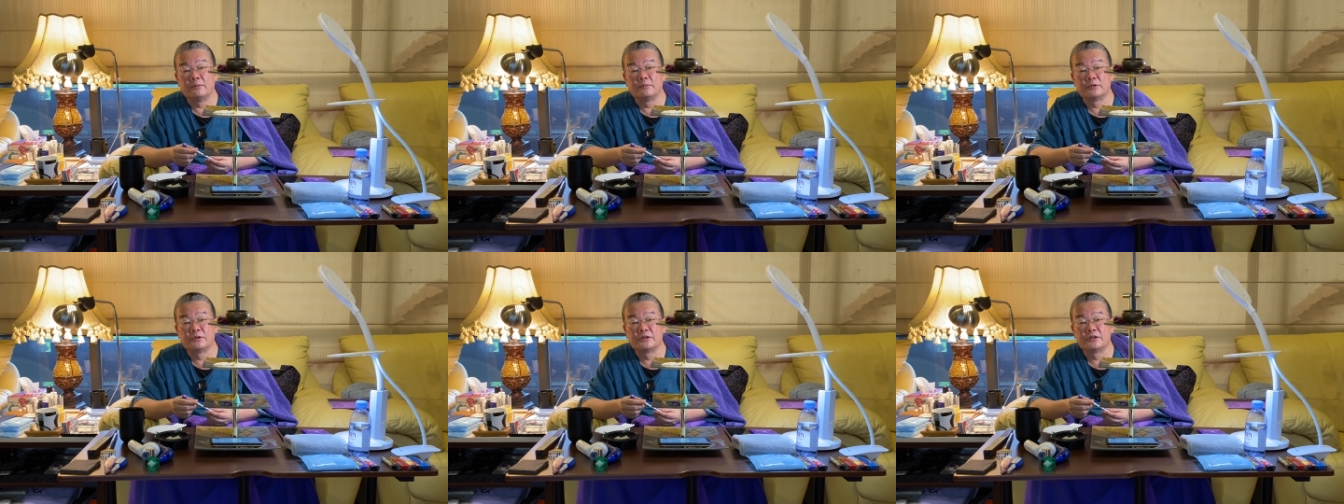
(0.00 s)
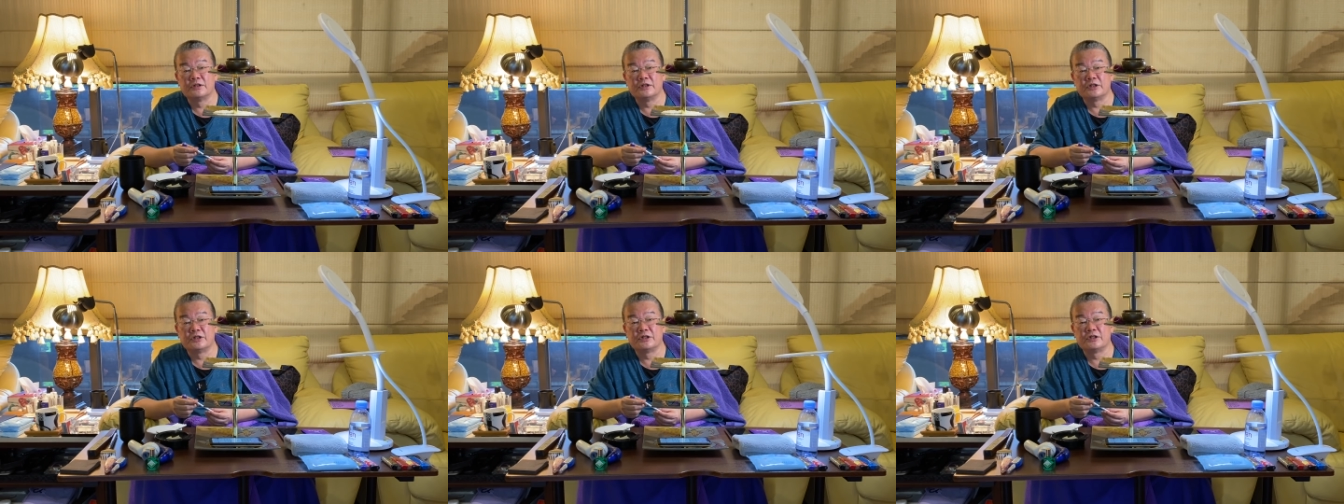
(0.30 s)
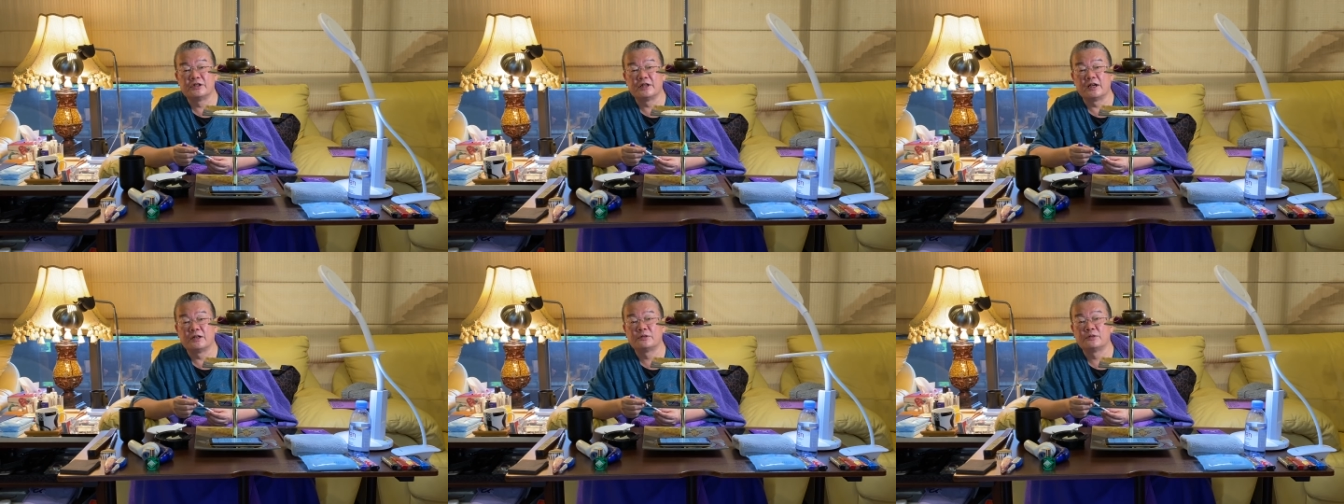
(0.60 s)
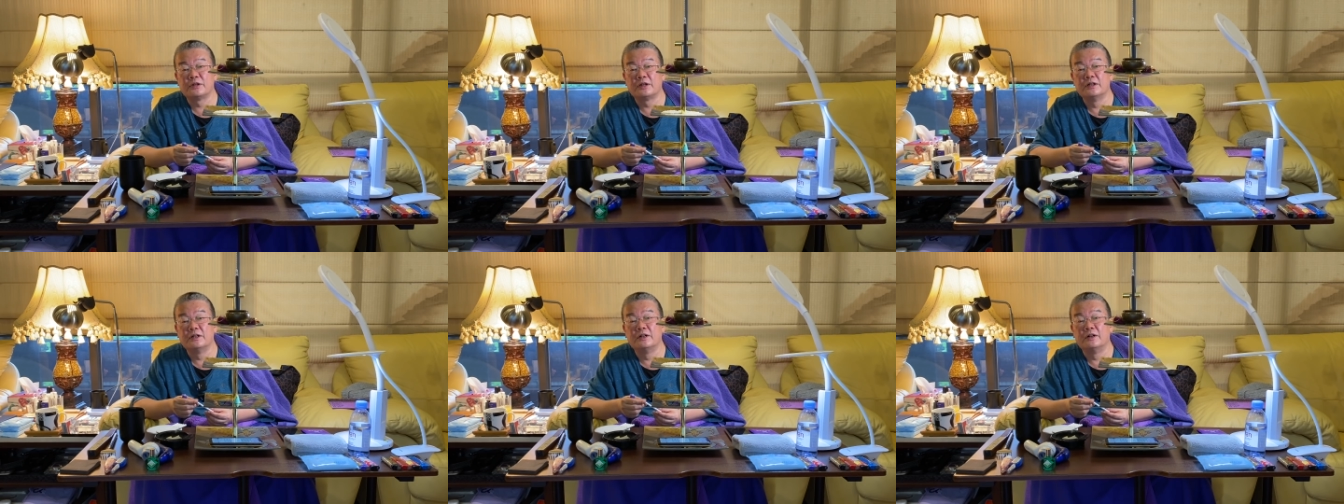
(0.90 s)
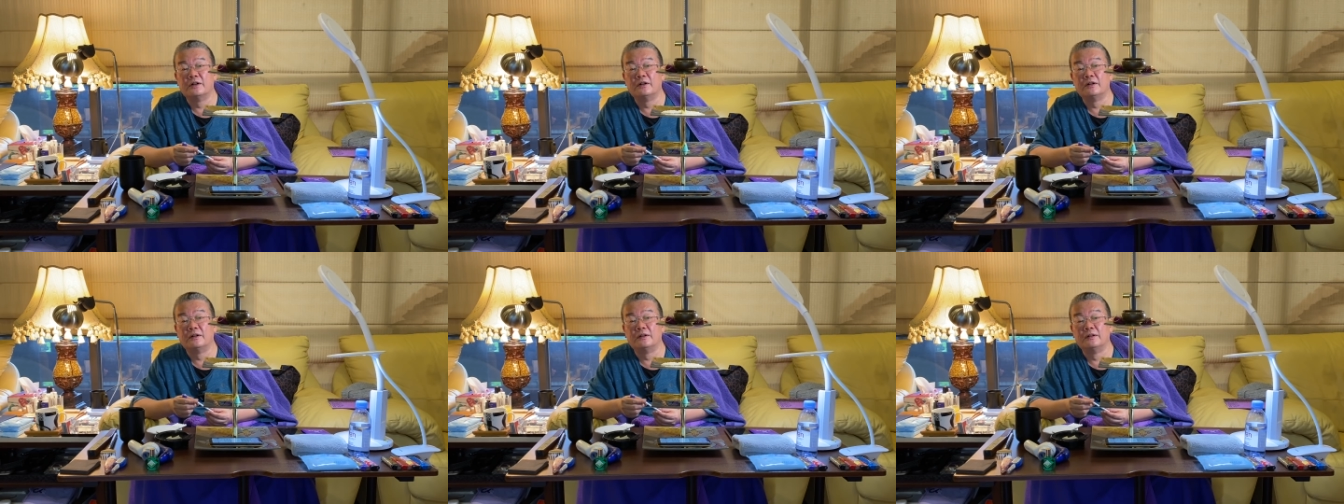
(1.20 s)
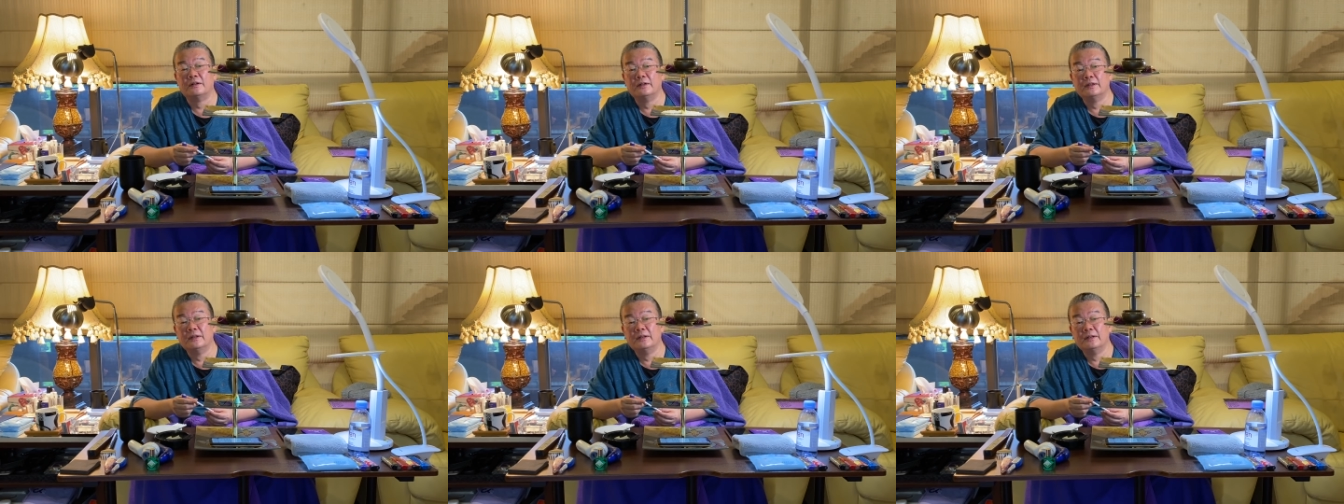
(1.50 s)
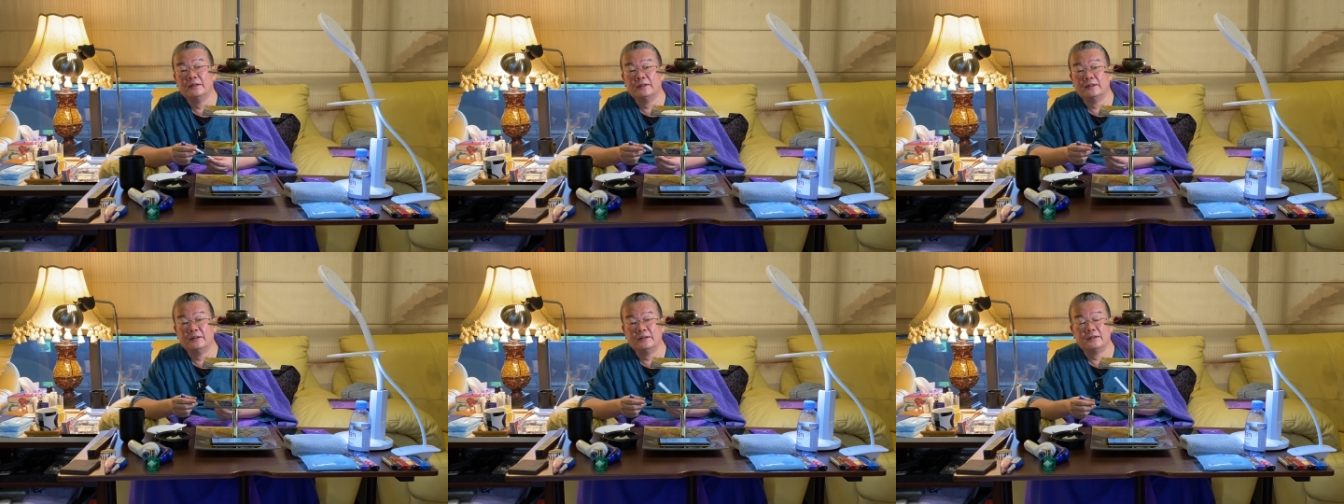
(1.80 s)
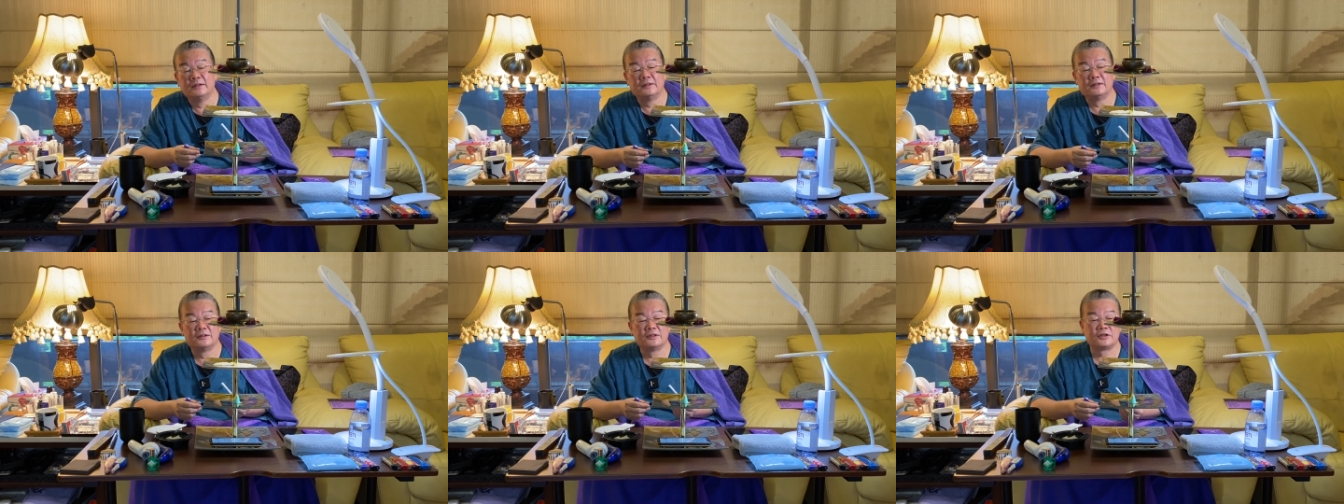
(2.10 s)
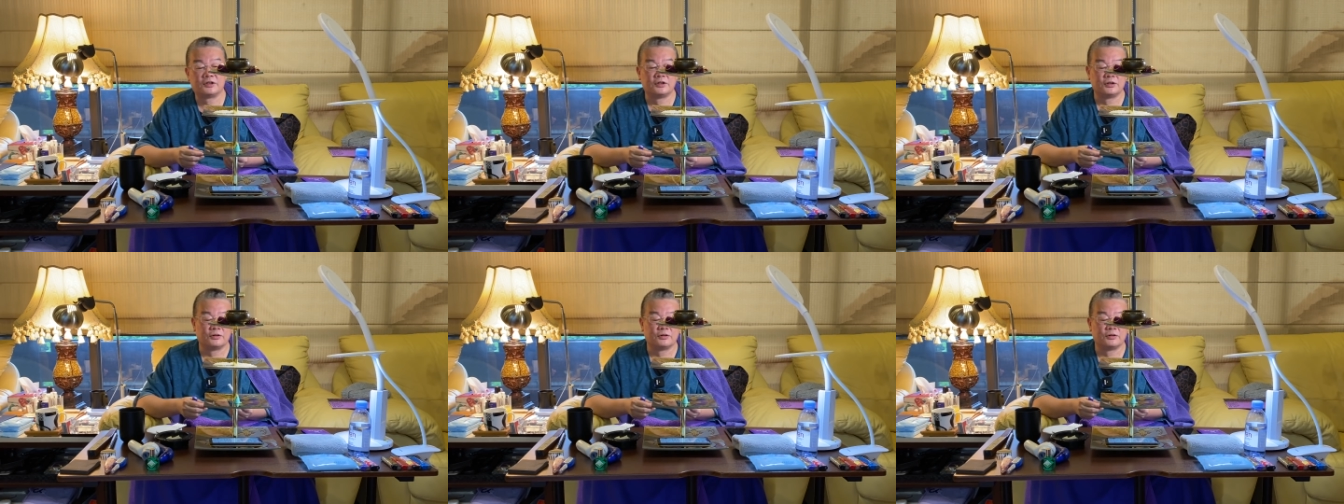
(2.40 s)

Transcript: 不是自己吸下去喝哦哈。吸